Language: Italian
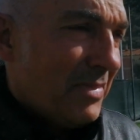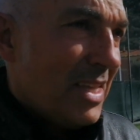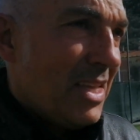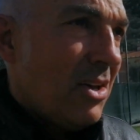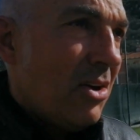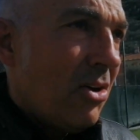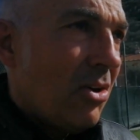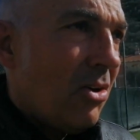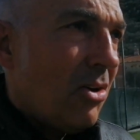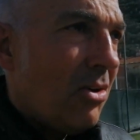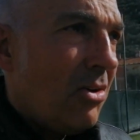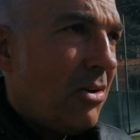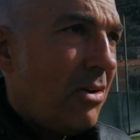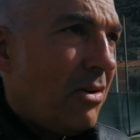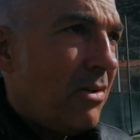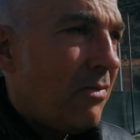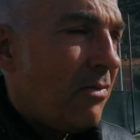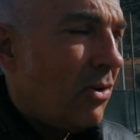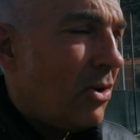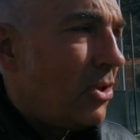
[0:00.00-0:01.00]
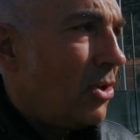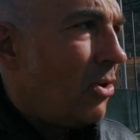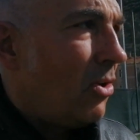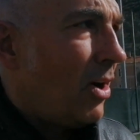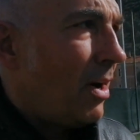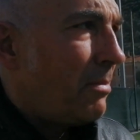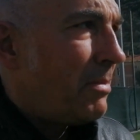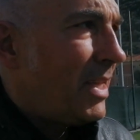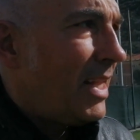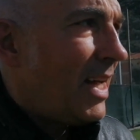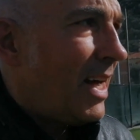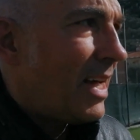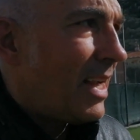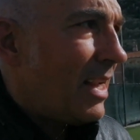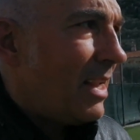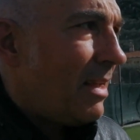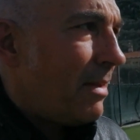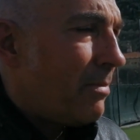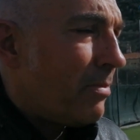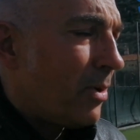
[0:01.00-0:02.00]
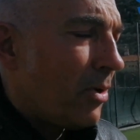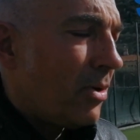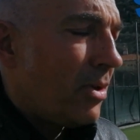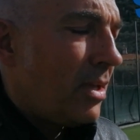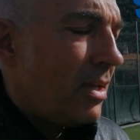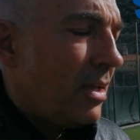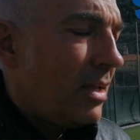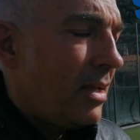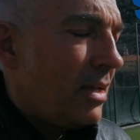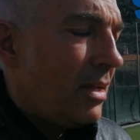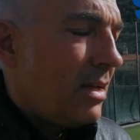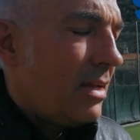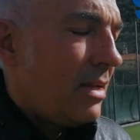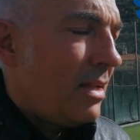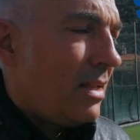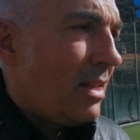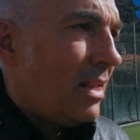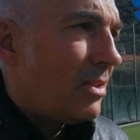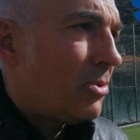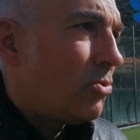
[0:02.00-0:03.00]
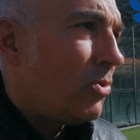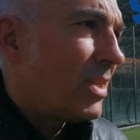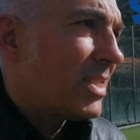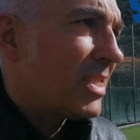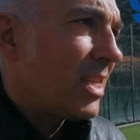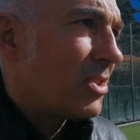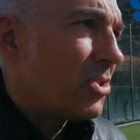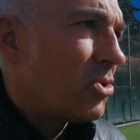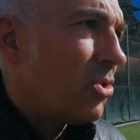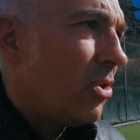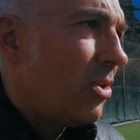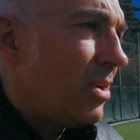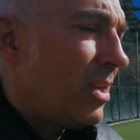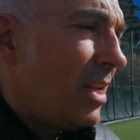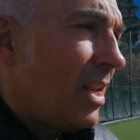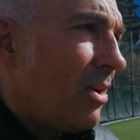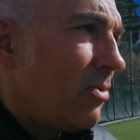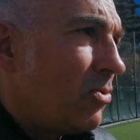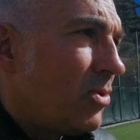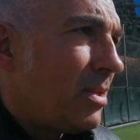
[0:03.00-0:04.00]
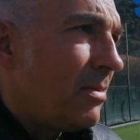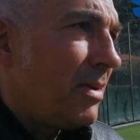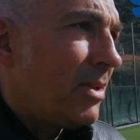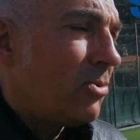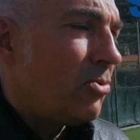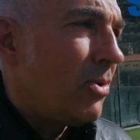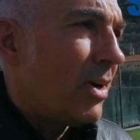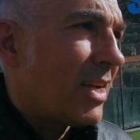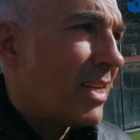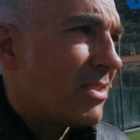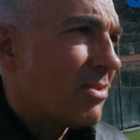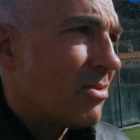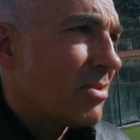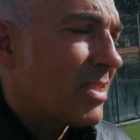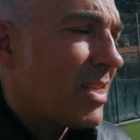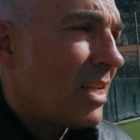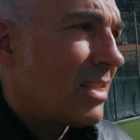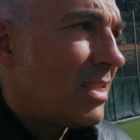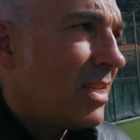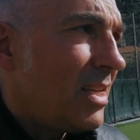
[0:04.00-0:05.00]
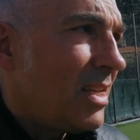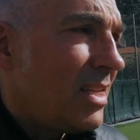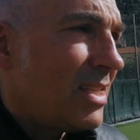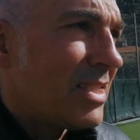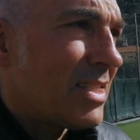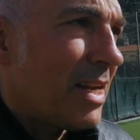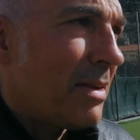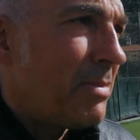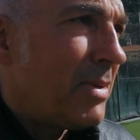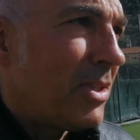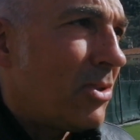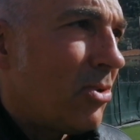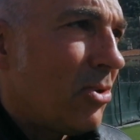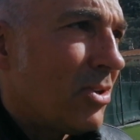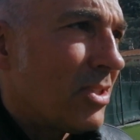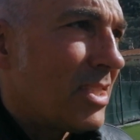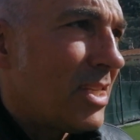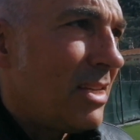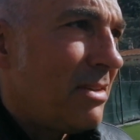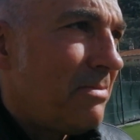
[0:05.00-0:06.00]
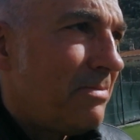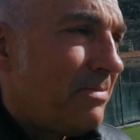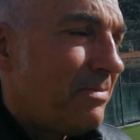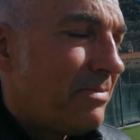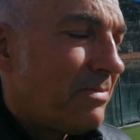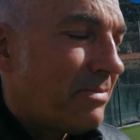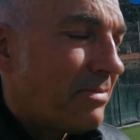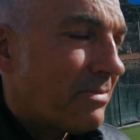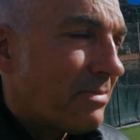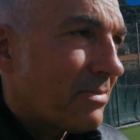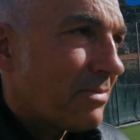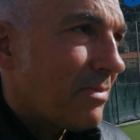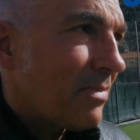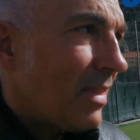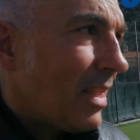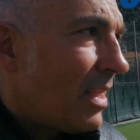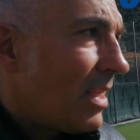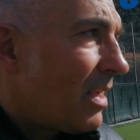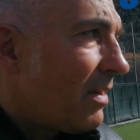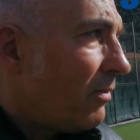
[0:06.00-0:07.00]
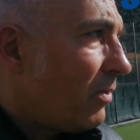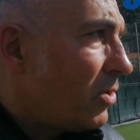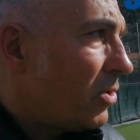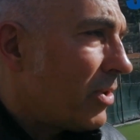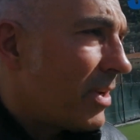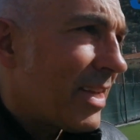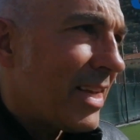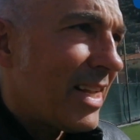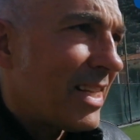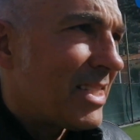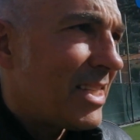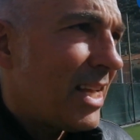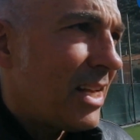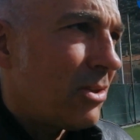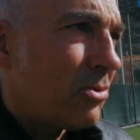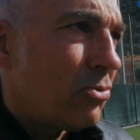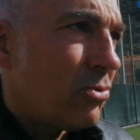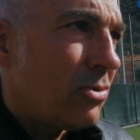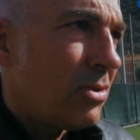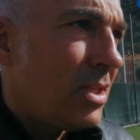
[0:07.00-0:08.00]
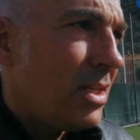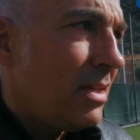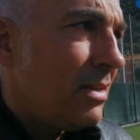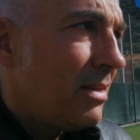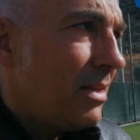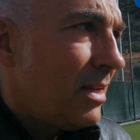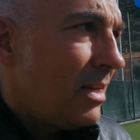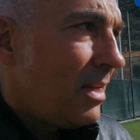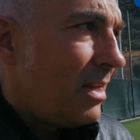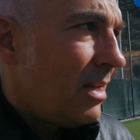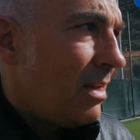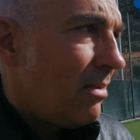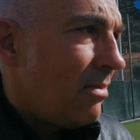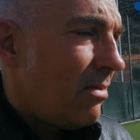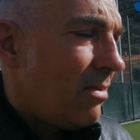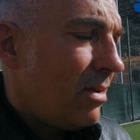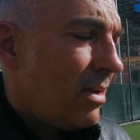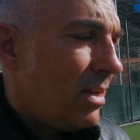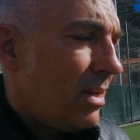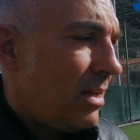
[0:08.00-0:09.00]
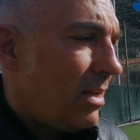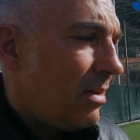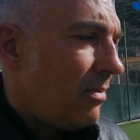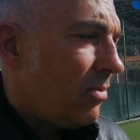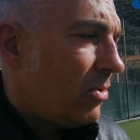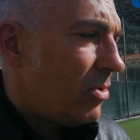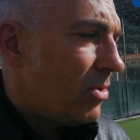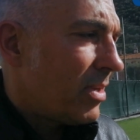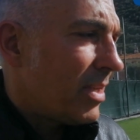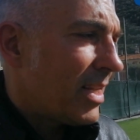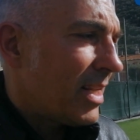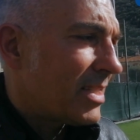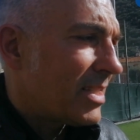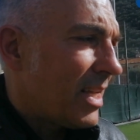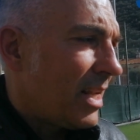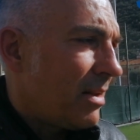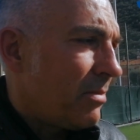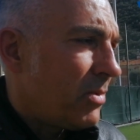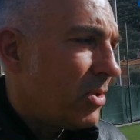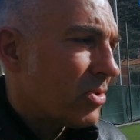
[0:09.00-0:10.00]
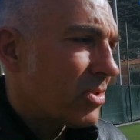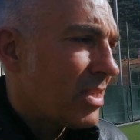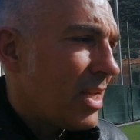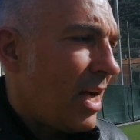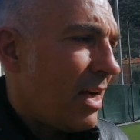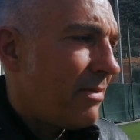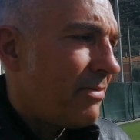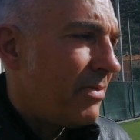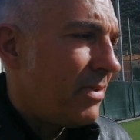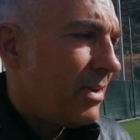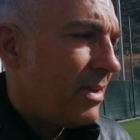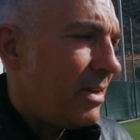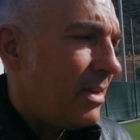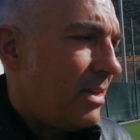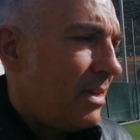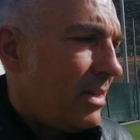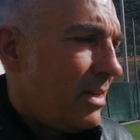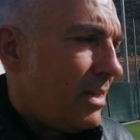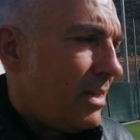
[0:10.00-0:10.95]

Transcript: Io voglio abbinare poi le due stagioni, le ultime due che sono state strepitose. Voglio ringraziare tutti, eh, voglio ringraziare il mio staff